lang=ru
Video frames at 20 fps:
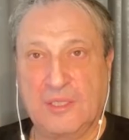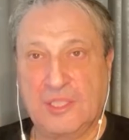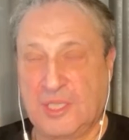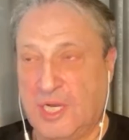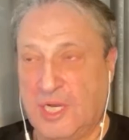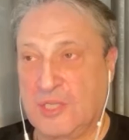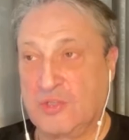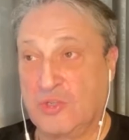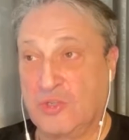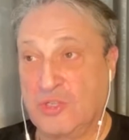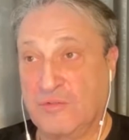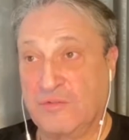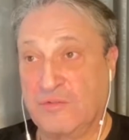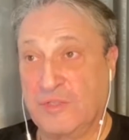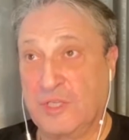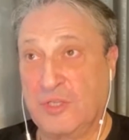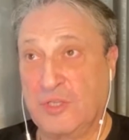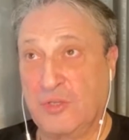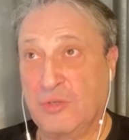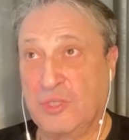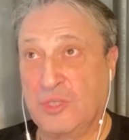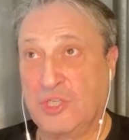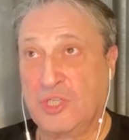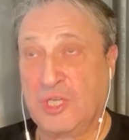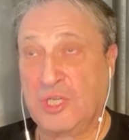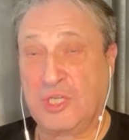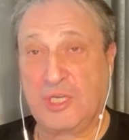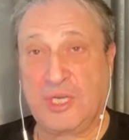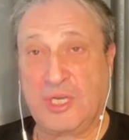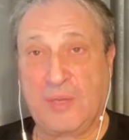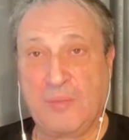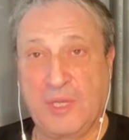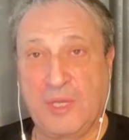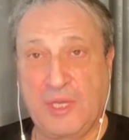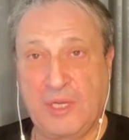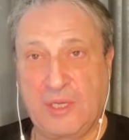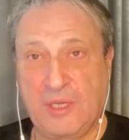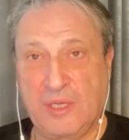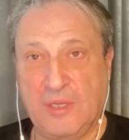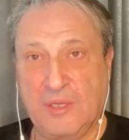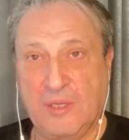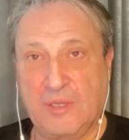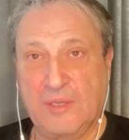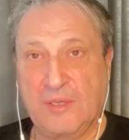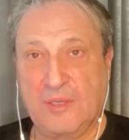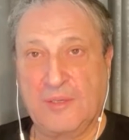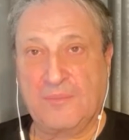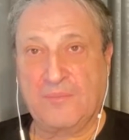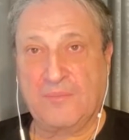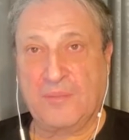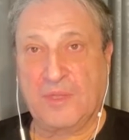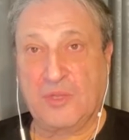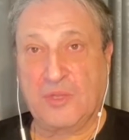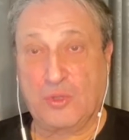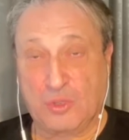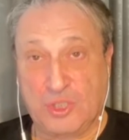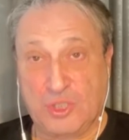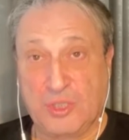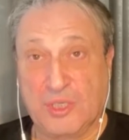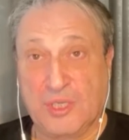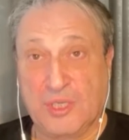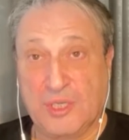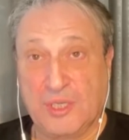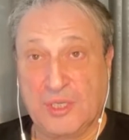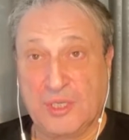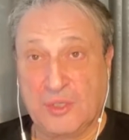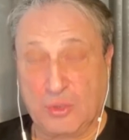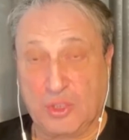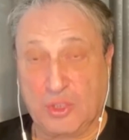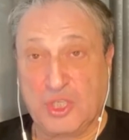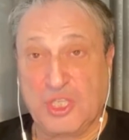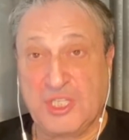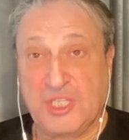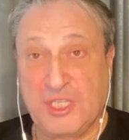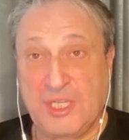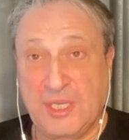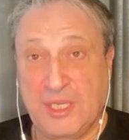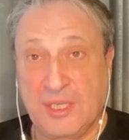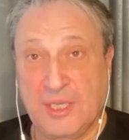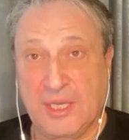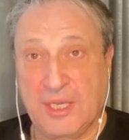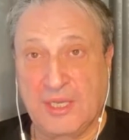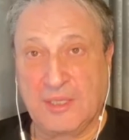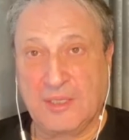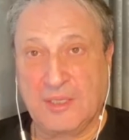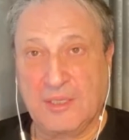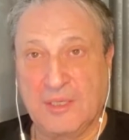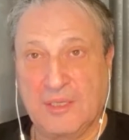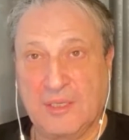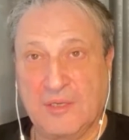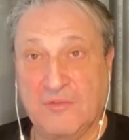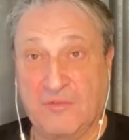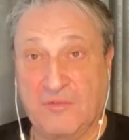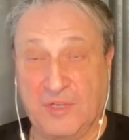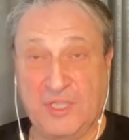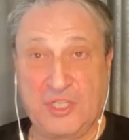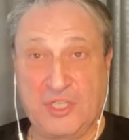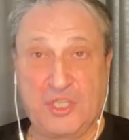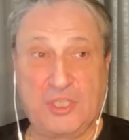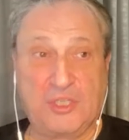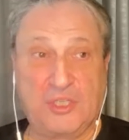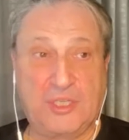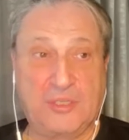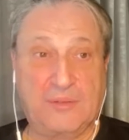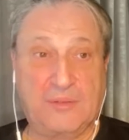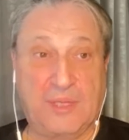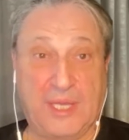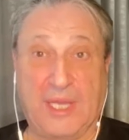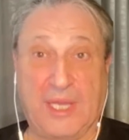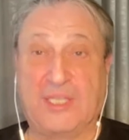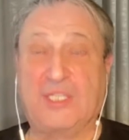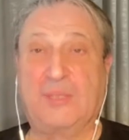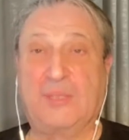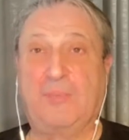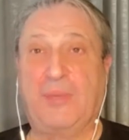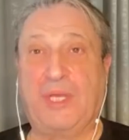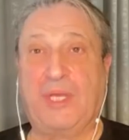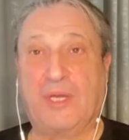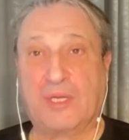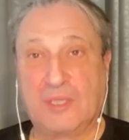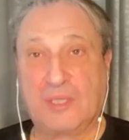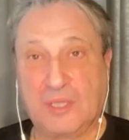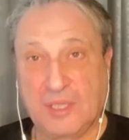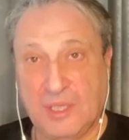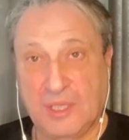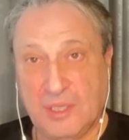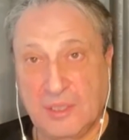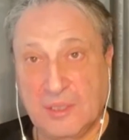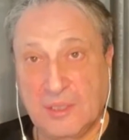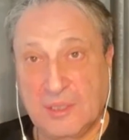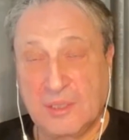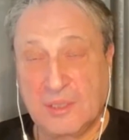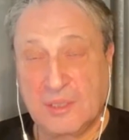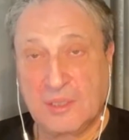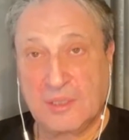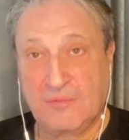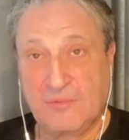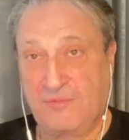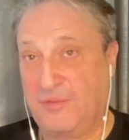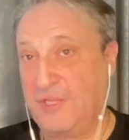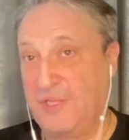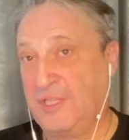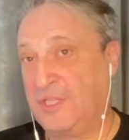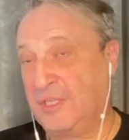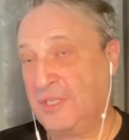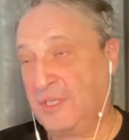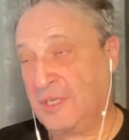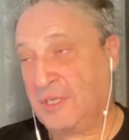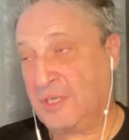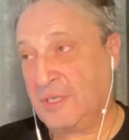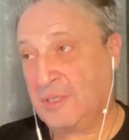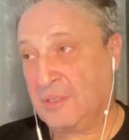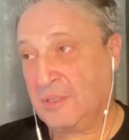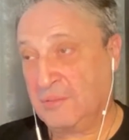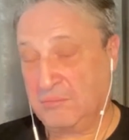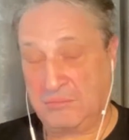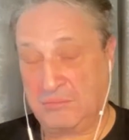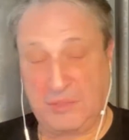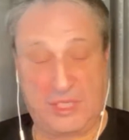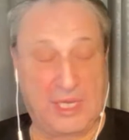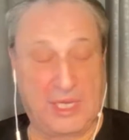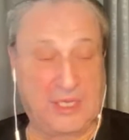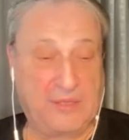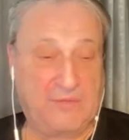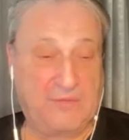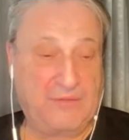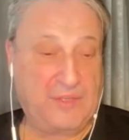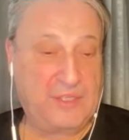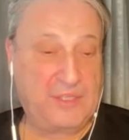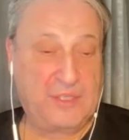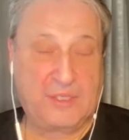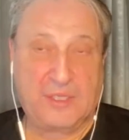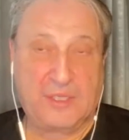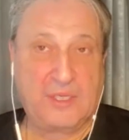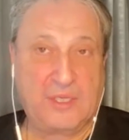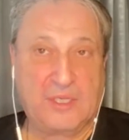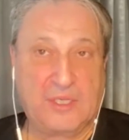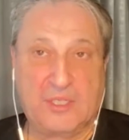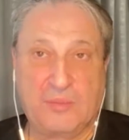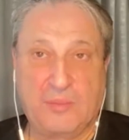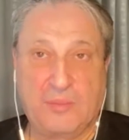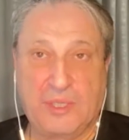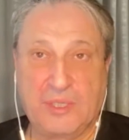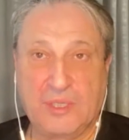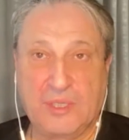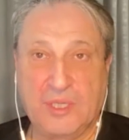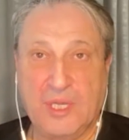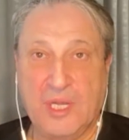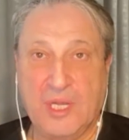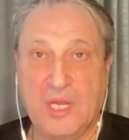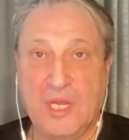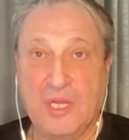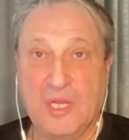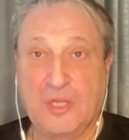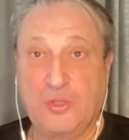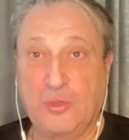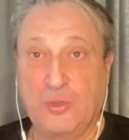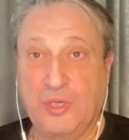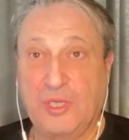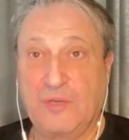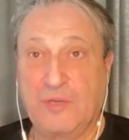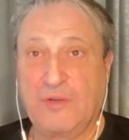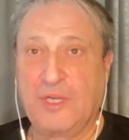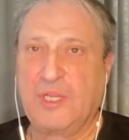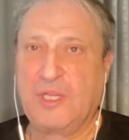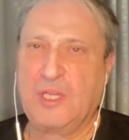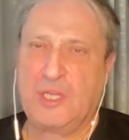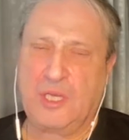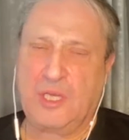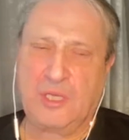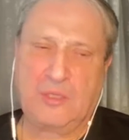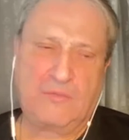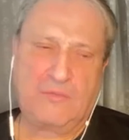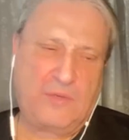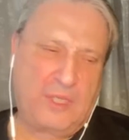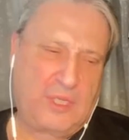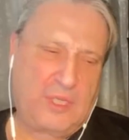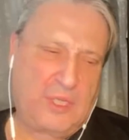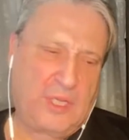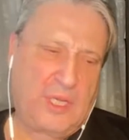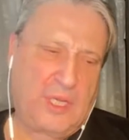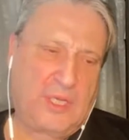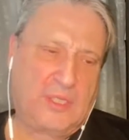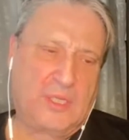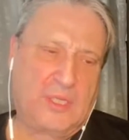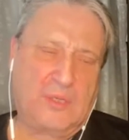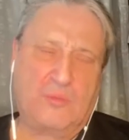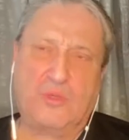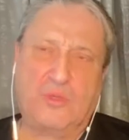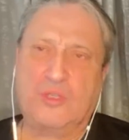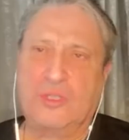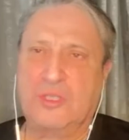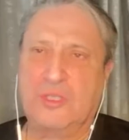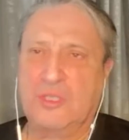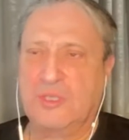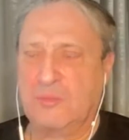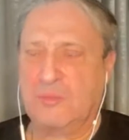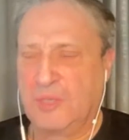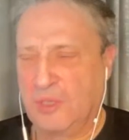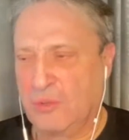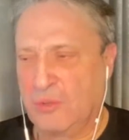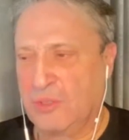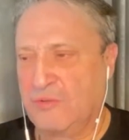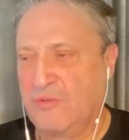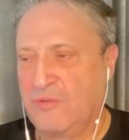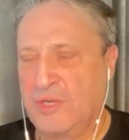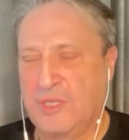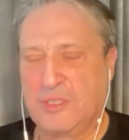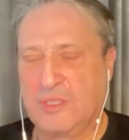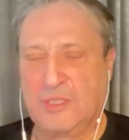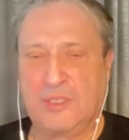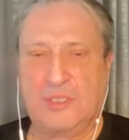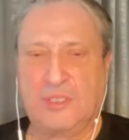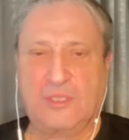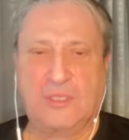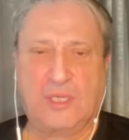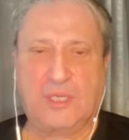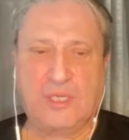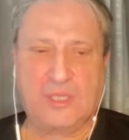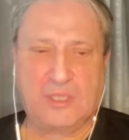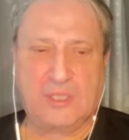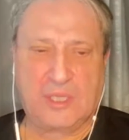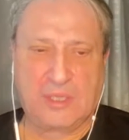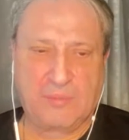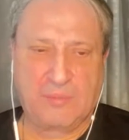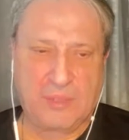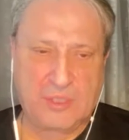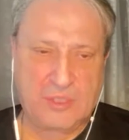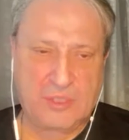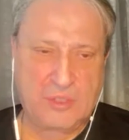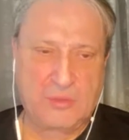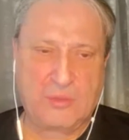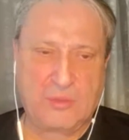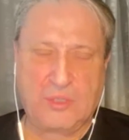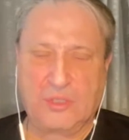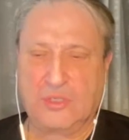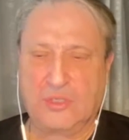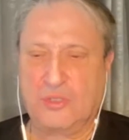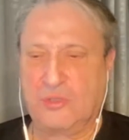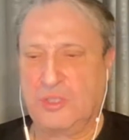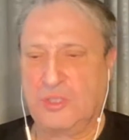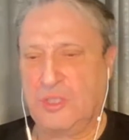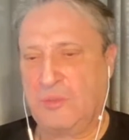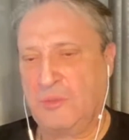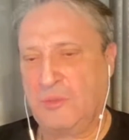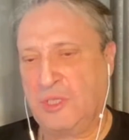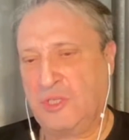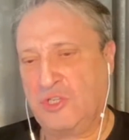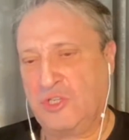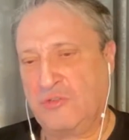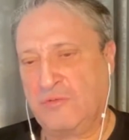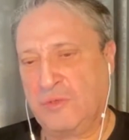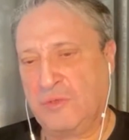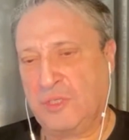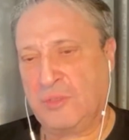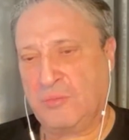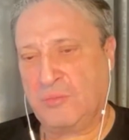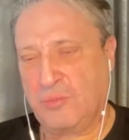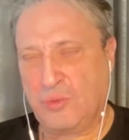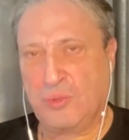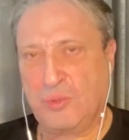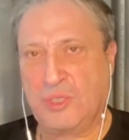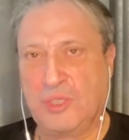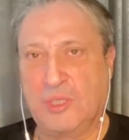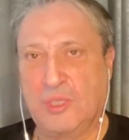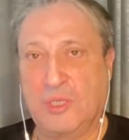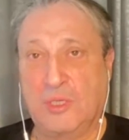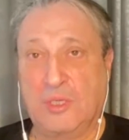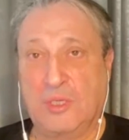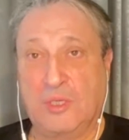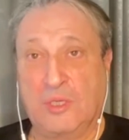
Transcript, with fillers: Сразу же в Соединенных Штатах Америки тоже, тот же CNN вытащил эксперта, физика, я не физик, не эксперт, который говорит, нет, в эти реакторы может самолет врезаться, они так построены, что с ними ничего не будет.